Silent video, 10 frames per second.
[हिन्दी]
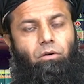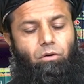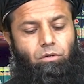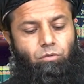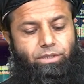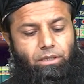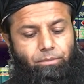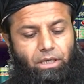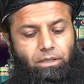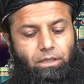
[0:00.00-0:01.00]
और उसके
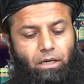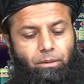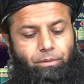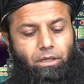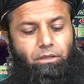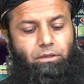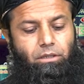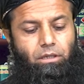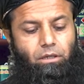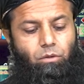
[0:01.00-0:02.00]
बाद आपका
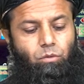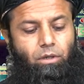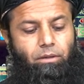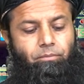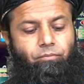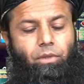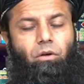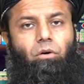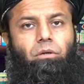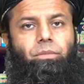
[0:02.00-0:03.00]
इंतकाल हुआ
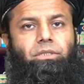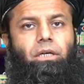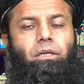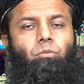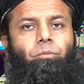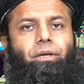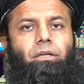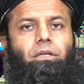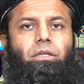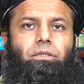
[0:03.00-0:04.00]
और मज़ार
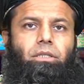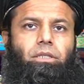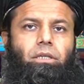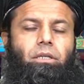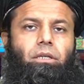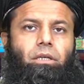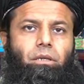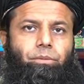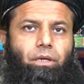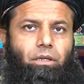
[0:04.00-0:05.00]
मुबारक हज़रत
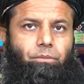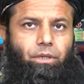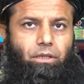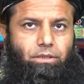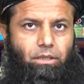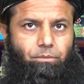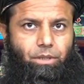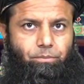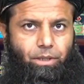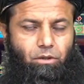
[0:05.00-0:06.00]
इब्राहीम आसमाम
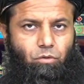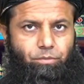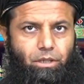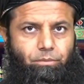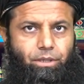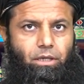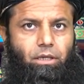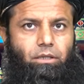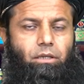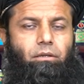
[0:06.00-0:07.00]
के पहलू में ही
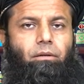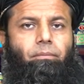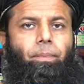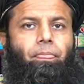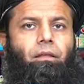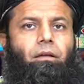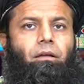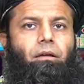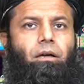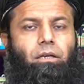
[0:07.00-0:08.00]
बनाया गया
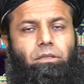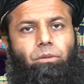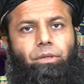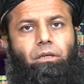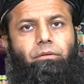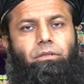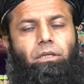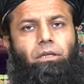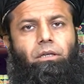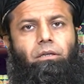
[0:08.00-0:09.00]
अल्लाह तबारक
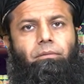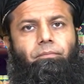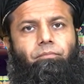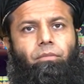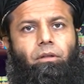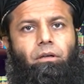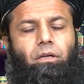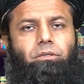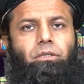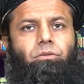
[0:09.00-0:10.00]
ताली
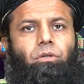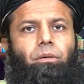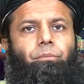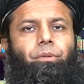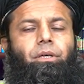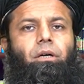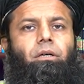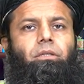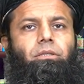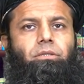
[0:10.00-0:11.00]

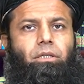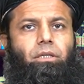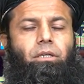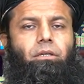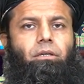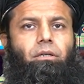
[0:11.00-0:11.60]
कससलम्बिया के ज़रिए